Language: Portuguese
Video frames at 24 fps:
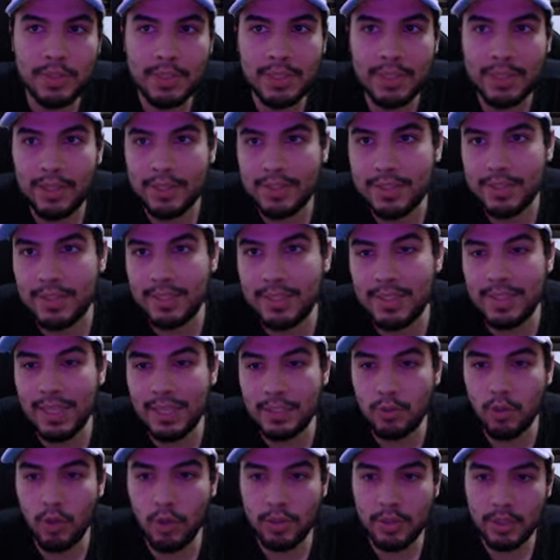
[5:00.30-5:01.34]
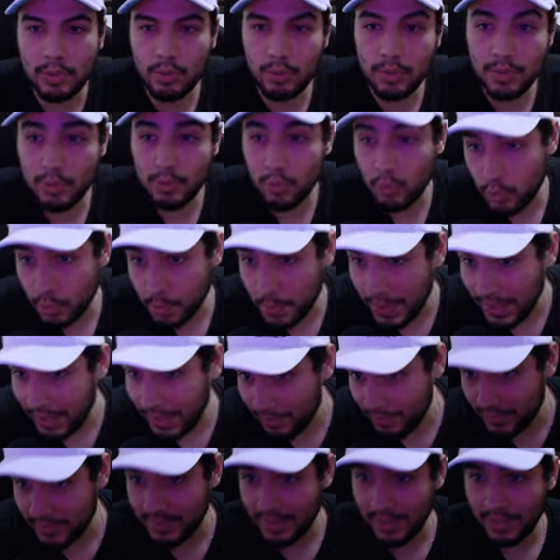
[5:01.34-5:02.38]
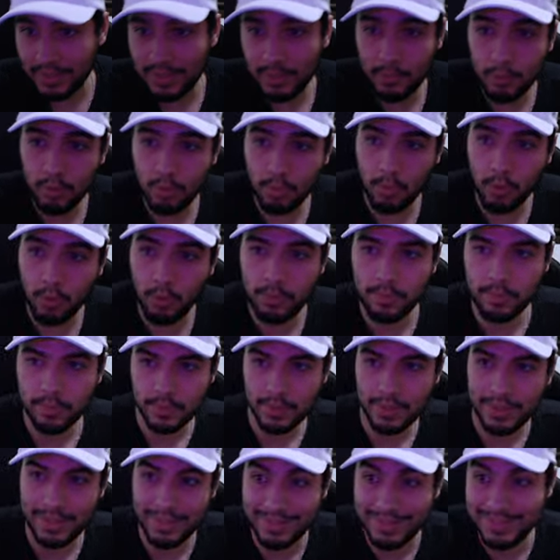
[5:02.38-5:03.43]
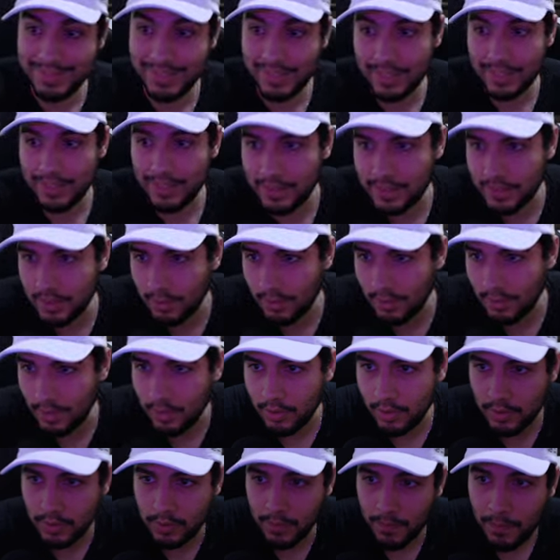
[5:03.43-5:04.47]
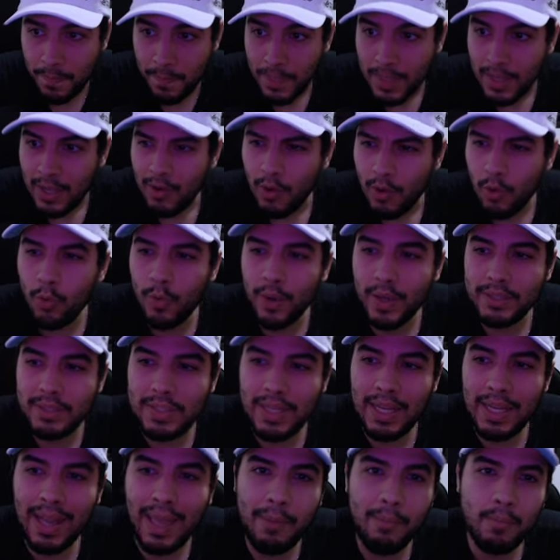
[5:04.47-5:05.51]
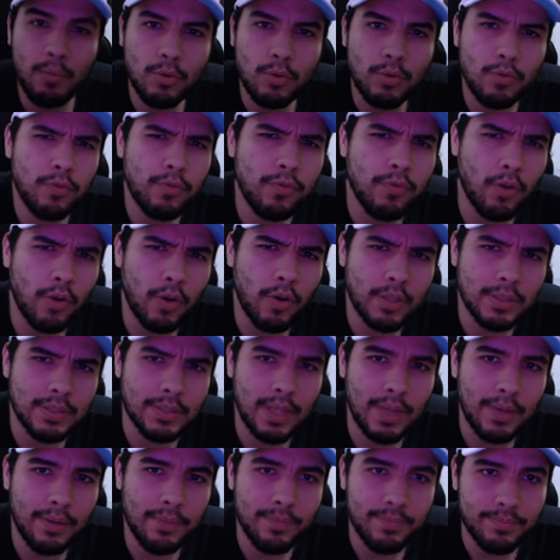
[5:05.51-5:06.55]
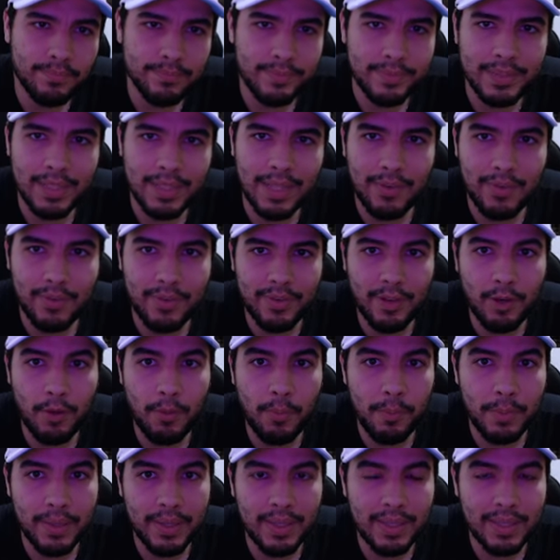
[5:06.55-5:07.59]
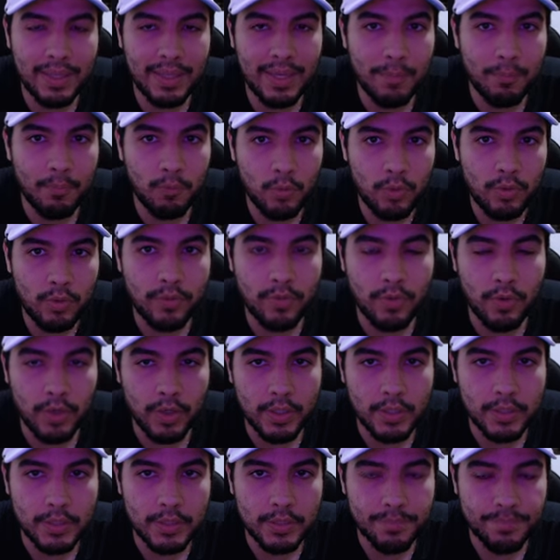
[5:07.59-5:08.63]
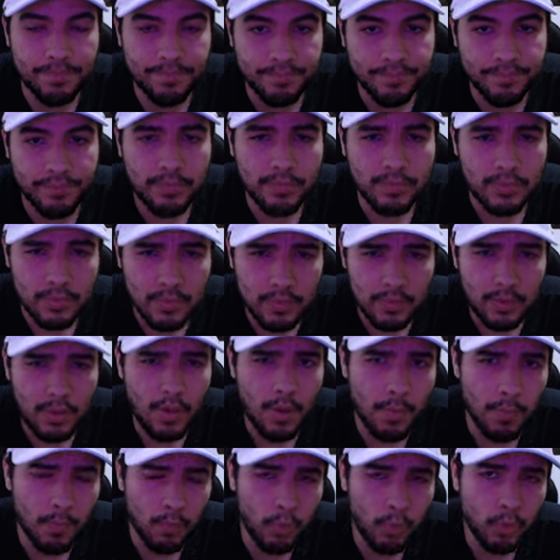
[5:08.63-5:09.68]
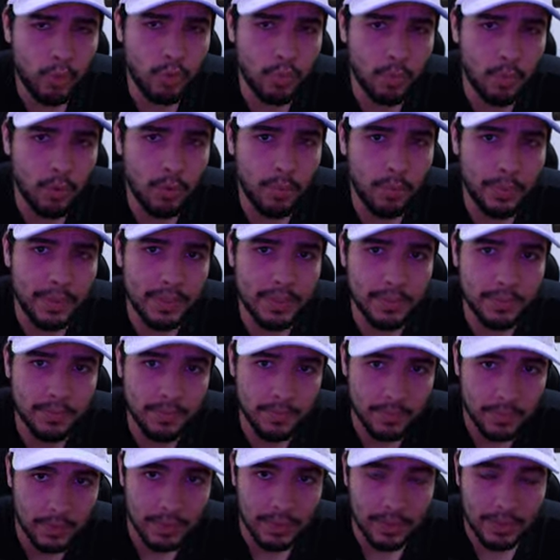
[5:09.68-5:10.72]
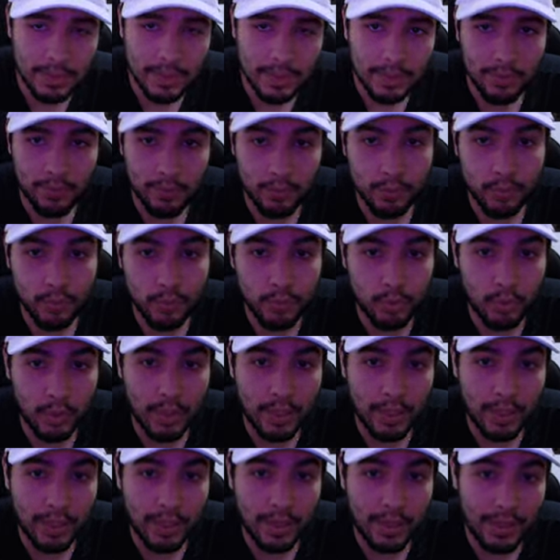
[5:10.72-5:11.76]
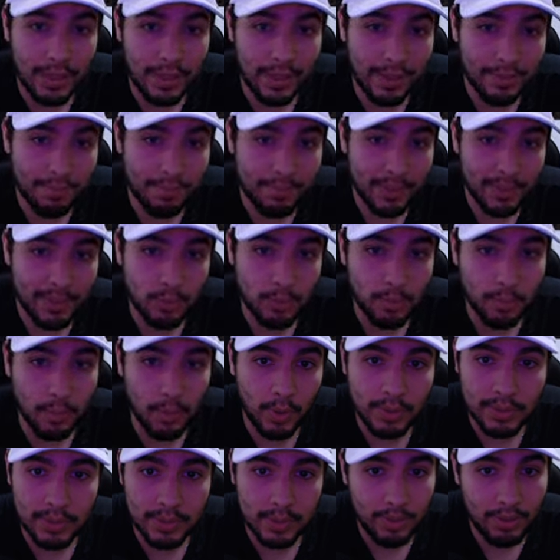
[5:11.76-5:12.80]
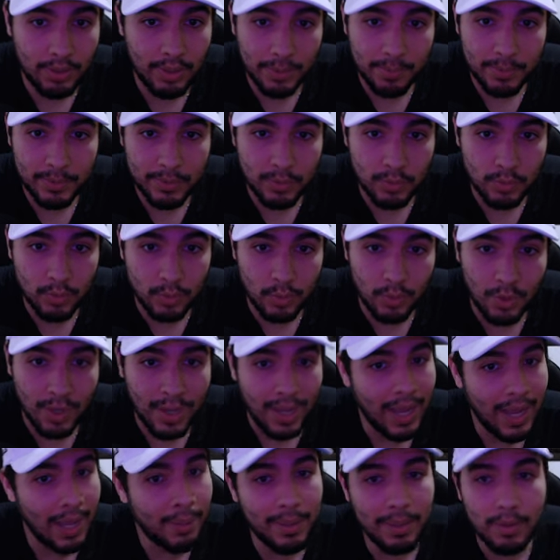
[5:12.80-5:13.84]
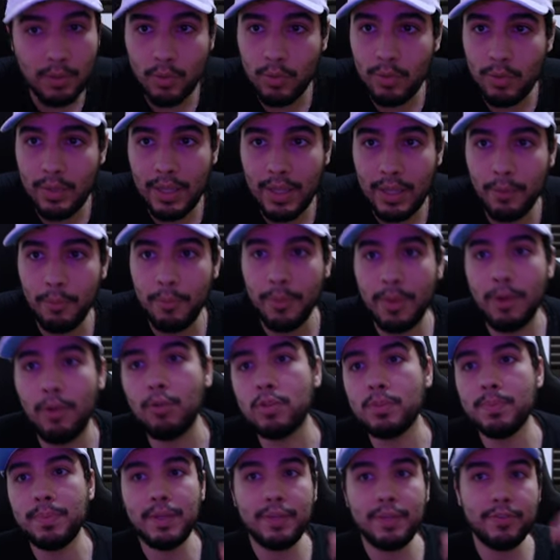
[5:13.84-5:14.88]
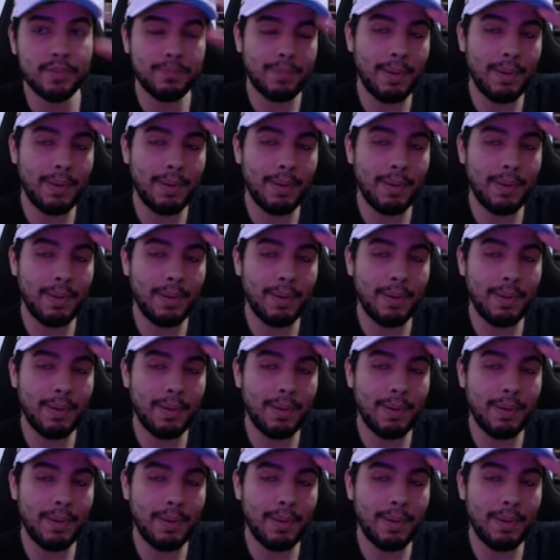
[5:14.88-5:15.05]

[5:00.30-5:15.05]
aqui, acho que Trindade corta todas. O custo-benefício dela tá muito bom. Esse aqui tá sendo um negócio. Ou oh, acho é muito forte, tá? Hilai vai ficar no B aqui, que ele é muito forte. Muito bom mesmo. Funciona para suporte, então ele é absurdo. Rabadon é o melhor custo-benefício